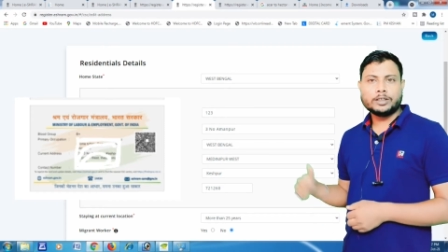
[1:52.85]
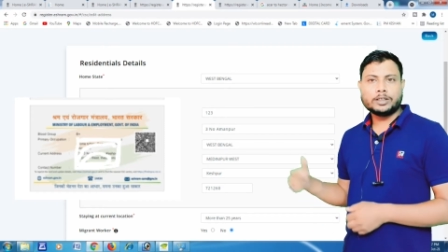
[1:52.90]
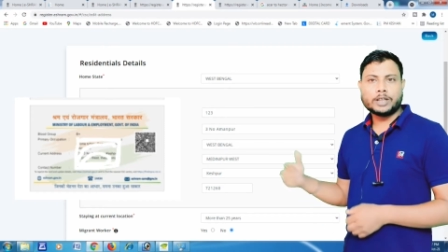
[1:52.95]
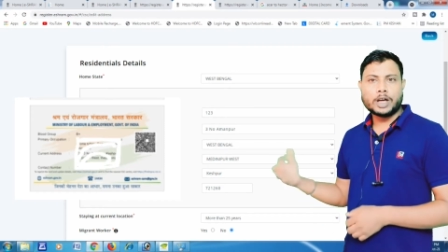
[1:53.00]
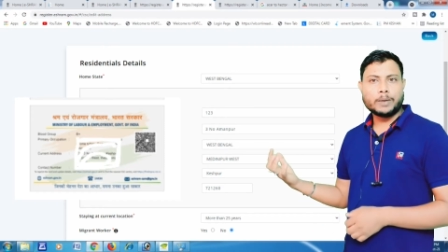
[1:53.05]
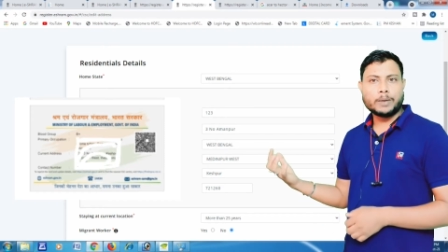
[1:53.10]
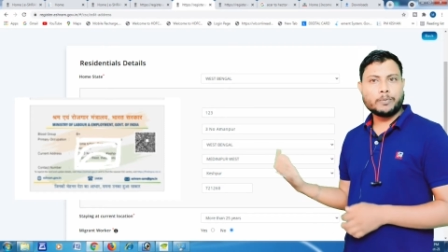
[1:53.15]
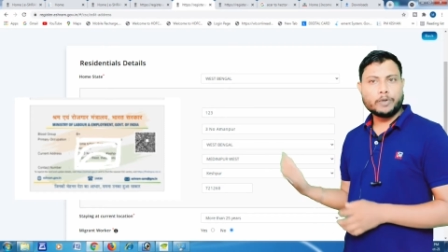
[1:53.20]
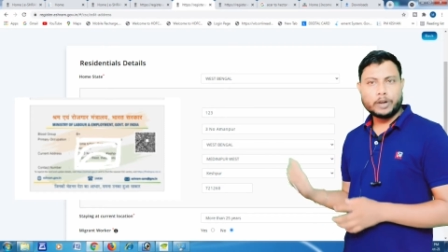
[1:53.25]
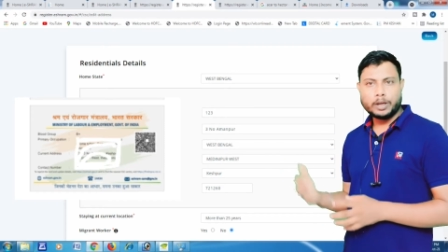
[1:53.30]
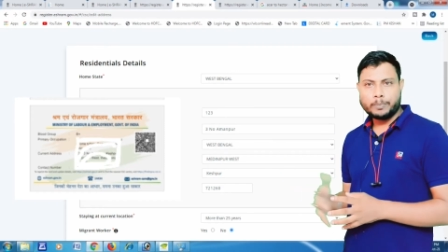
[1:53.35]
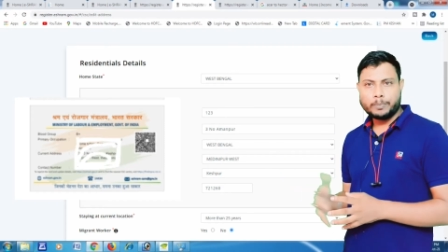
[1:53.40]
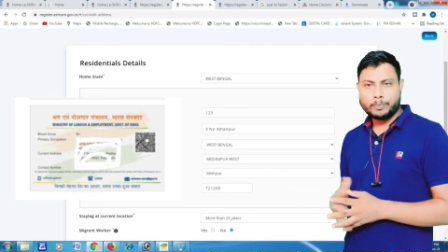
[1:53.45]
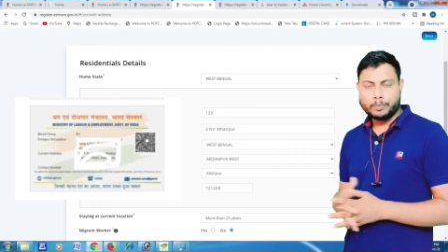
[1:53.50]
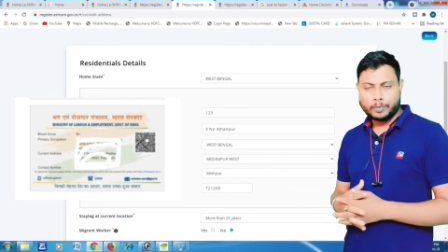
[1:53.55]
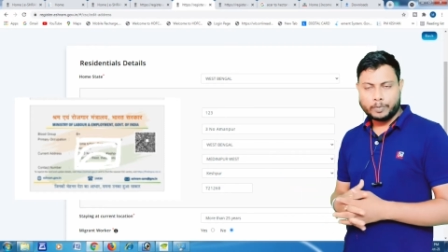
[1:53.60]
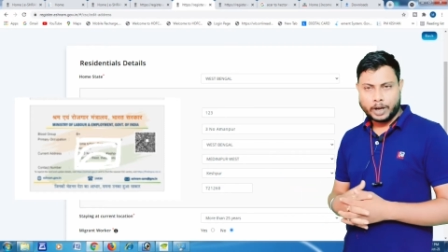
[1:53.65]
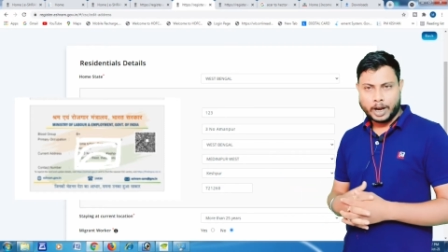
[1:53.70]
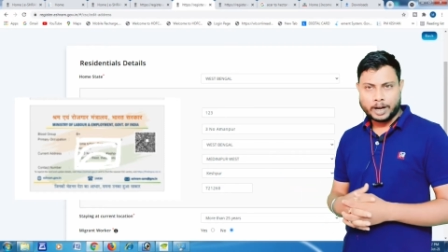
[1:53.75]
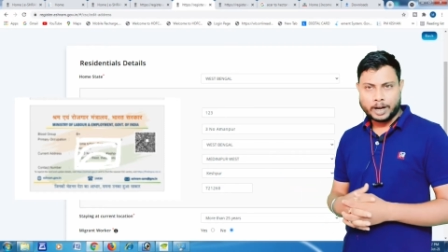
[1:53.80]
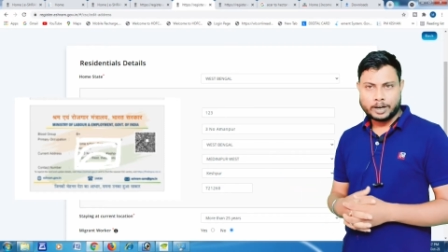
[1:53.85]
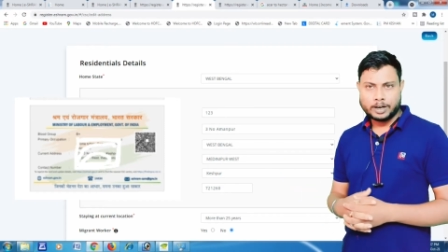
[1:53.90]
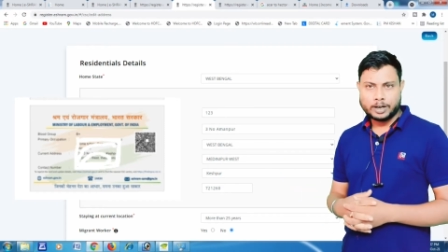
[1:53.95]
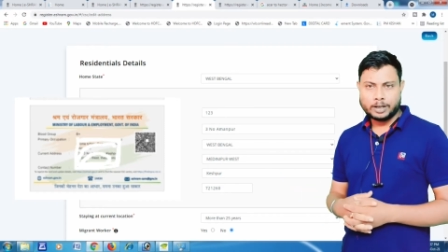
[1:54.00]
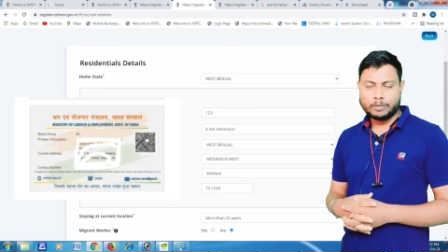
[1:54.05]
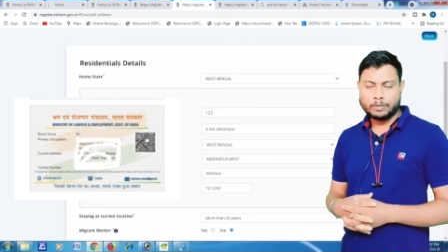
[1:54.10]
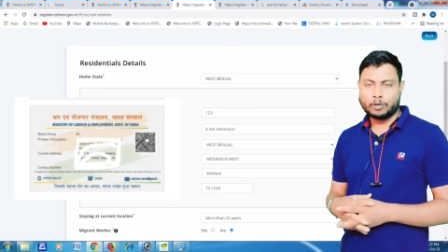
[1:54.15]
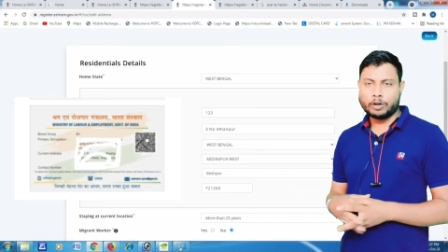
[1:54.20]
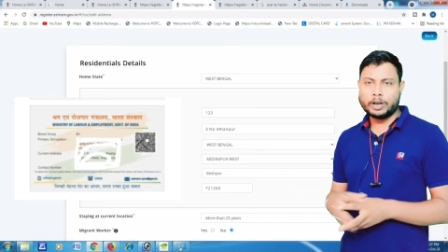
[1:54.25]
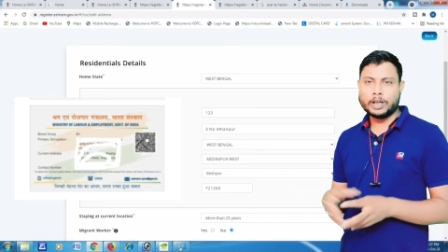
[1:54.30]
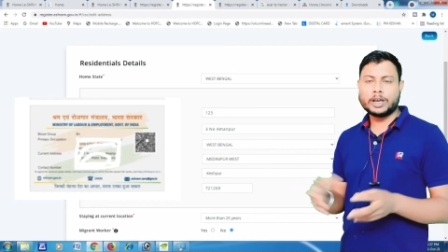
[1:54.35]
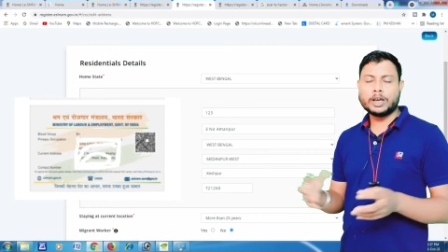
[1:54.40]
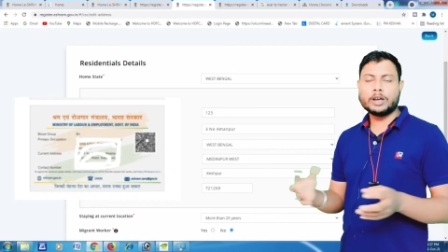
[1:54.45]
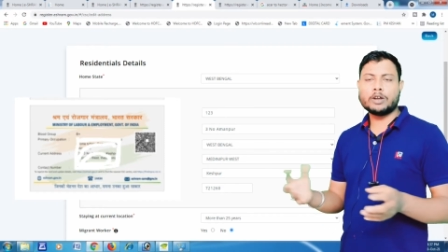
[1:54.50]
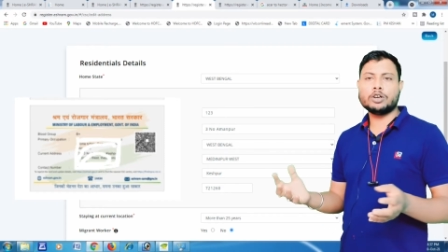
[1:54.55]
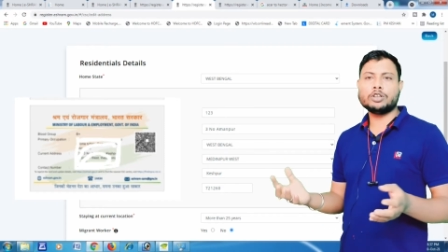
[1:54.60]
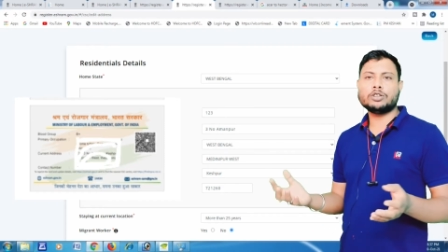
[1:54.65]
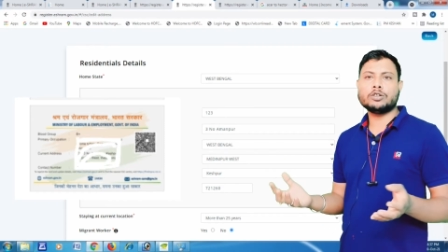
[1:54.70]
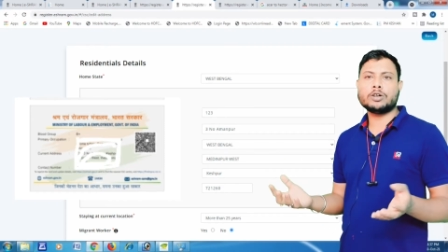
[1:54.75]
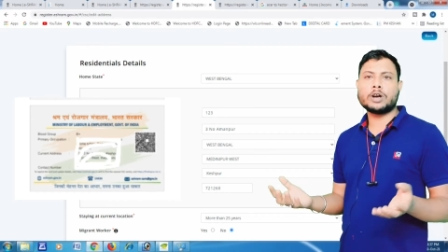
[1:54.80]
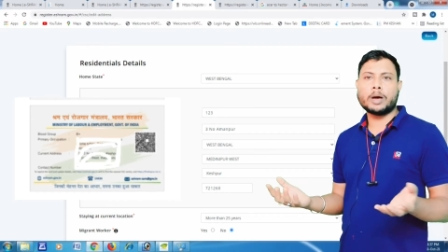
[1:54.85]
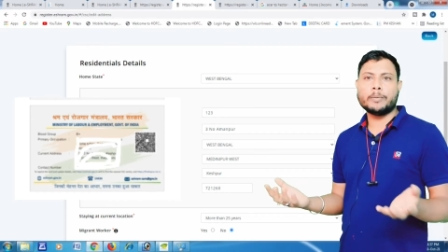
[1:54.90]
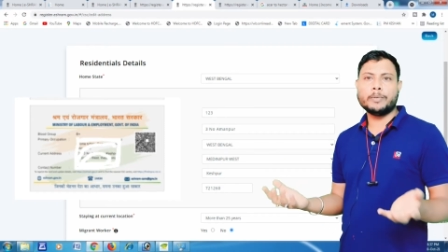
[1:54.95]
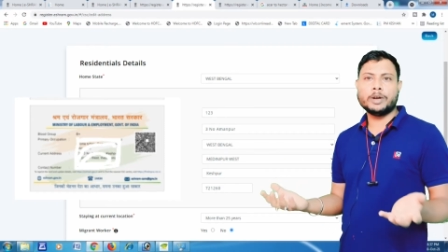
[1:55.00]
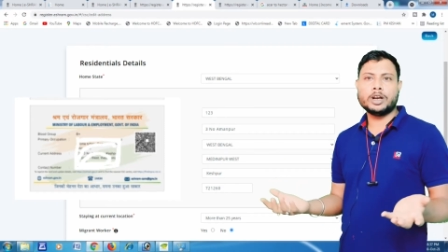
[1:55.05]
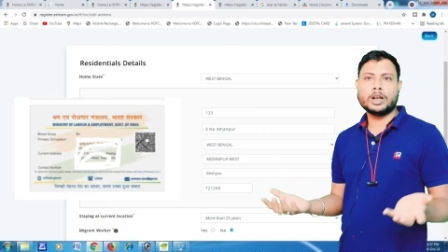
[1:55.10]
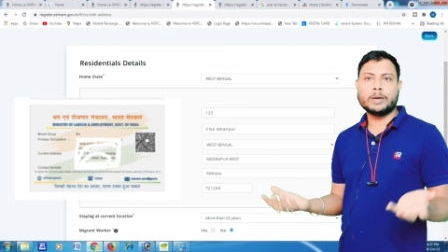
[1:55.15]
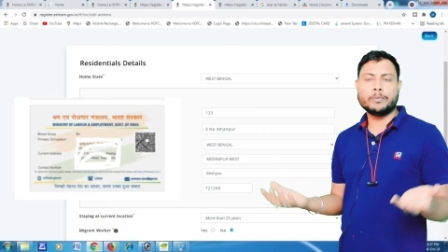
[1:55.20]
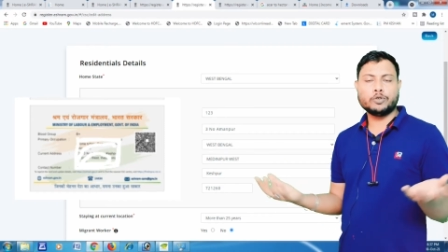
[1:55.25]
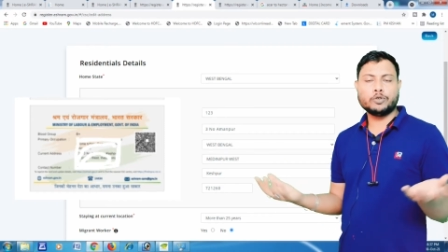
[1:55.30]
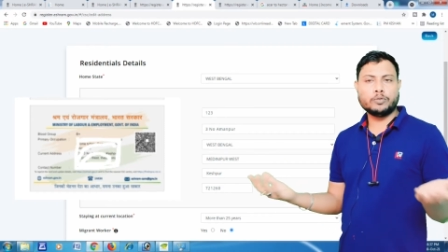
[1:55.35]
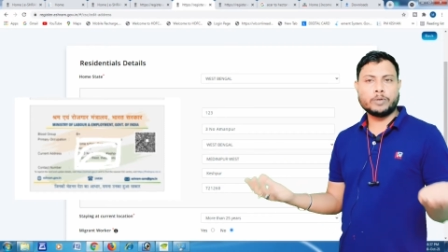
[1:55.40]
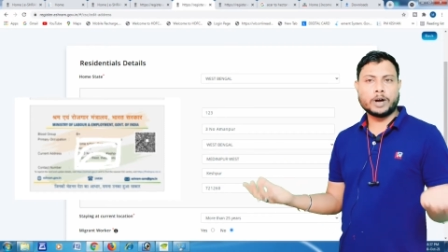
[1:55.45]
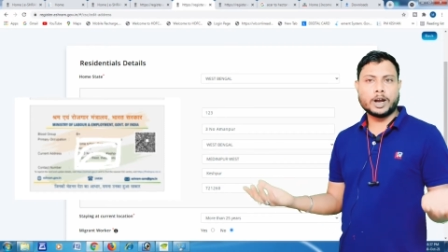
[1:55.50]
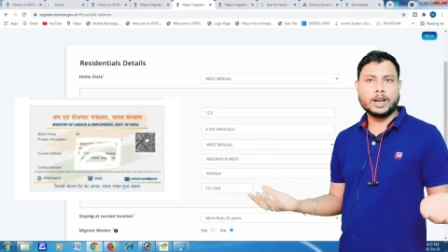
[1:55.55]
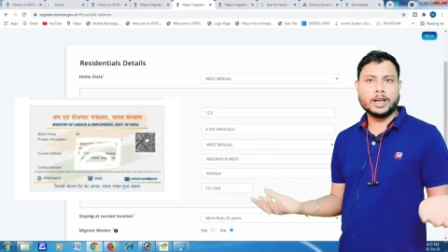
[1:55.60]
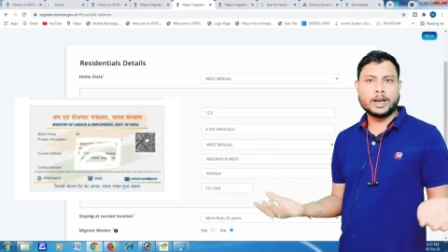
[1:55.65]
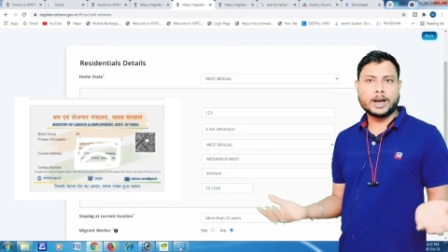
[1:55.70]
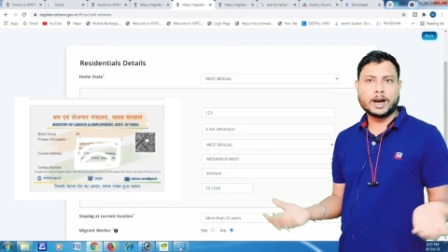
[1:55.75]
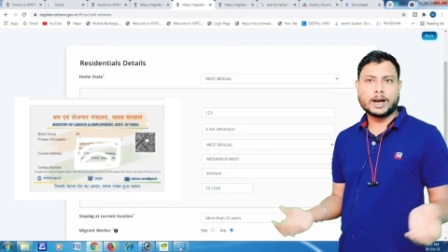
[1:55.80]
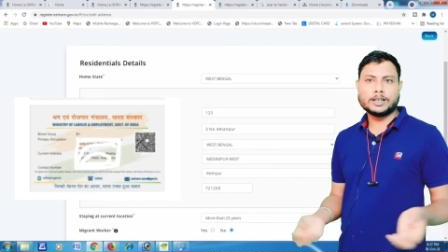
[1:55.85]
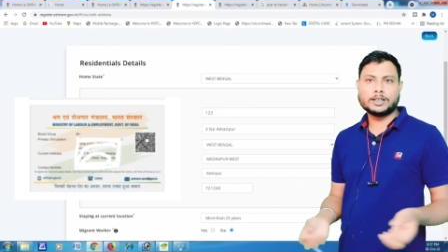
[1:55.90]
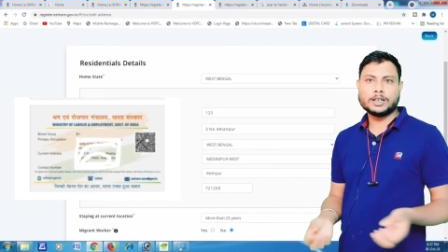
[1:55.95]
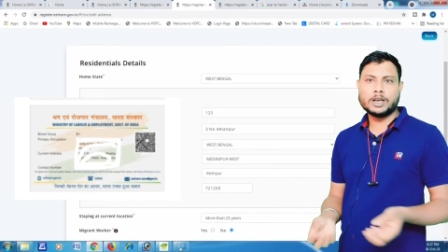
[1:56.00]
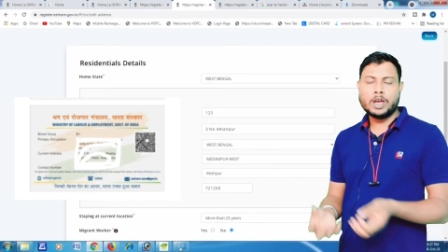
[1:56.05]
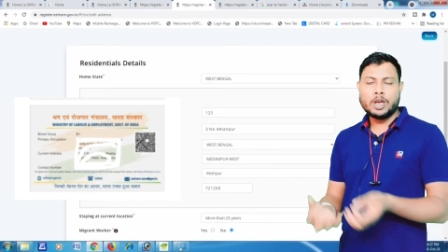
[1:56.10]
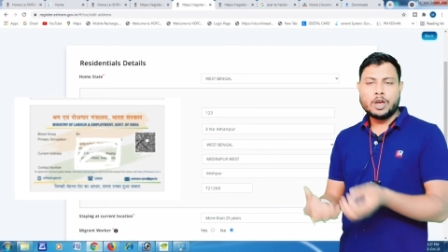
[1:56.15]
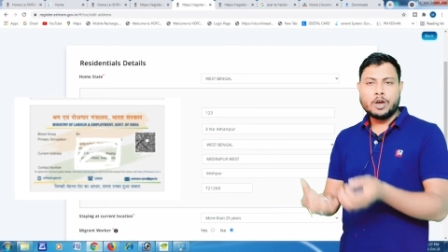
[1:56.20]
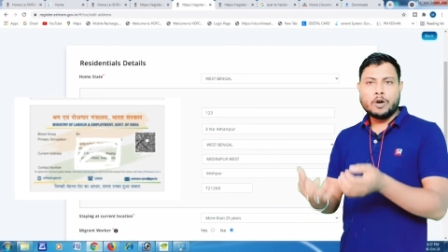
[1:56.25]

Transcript: তারপরে অ্যাড্রেস অনেকের হয়তো গ্রামের নাম দুবার লেখা আছে